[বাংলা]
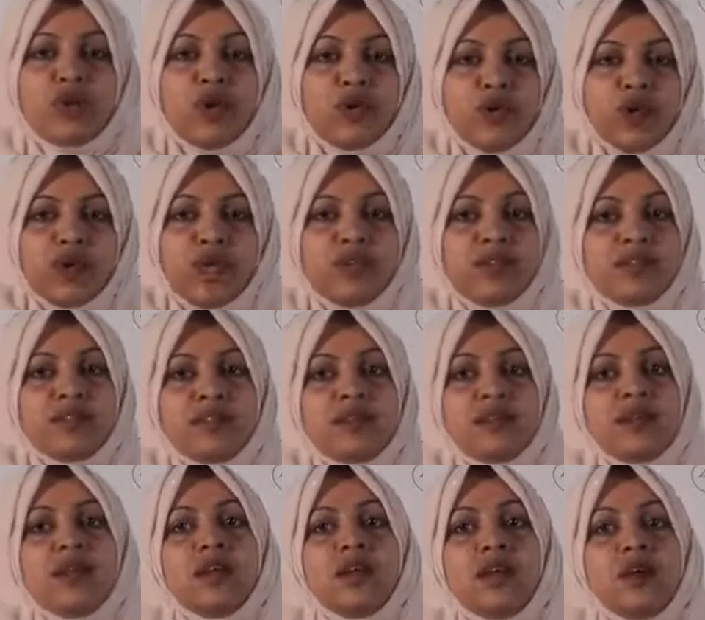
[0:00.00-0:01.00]
কিংবা
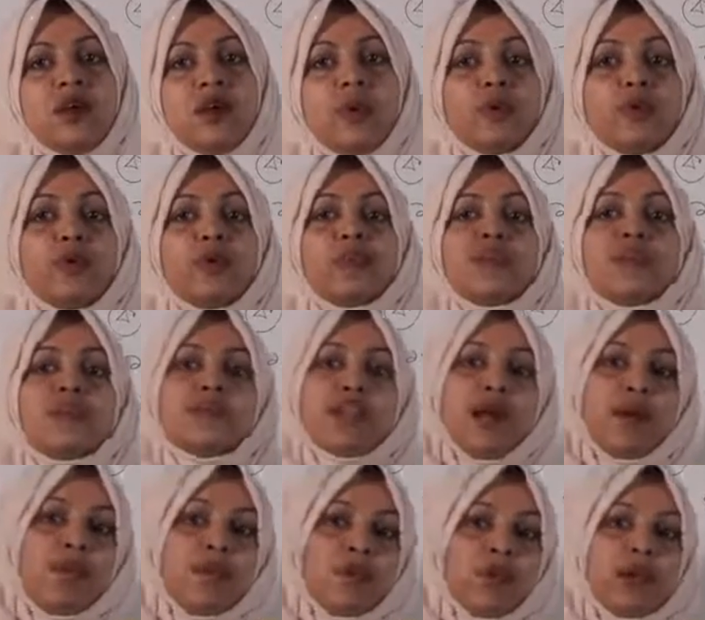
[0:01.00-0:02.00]
সম্প্রসারণের ক্ষেত্রে
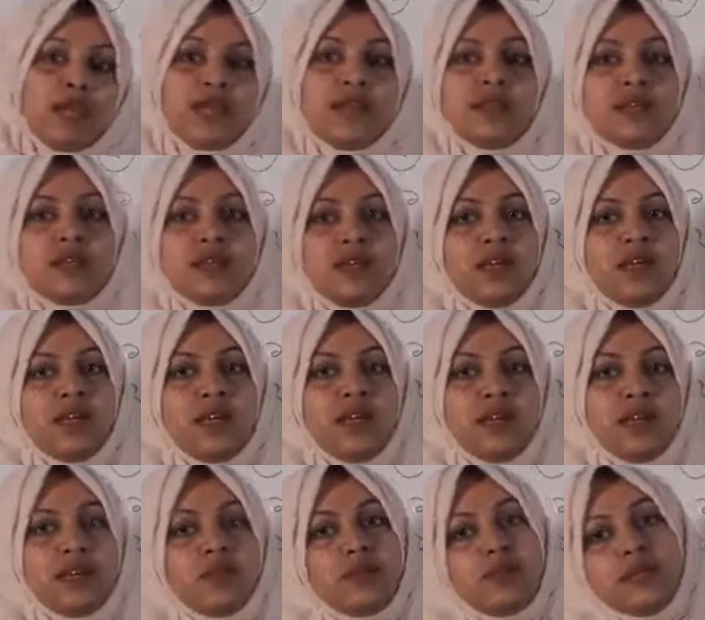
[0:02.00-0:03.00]

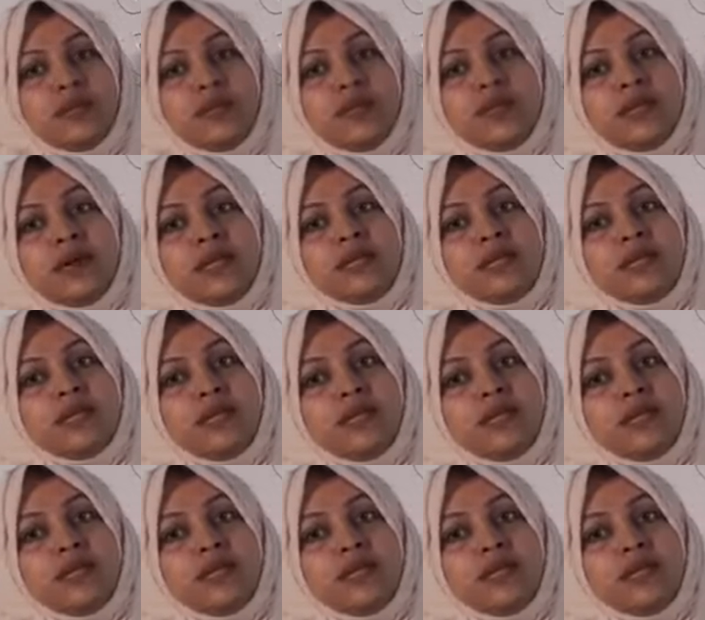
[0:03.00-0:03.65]
প্রতিস্থাপনের ক্ষেত্রে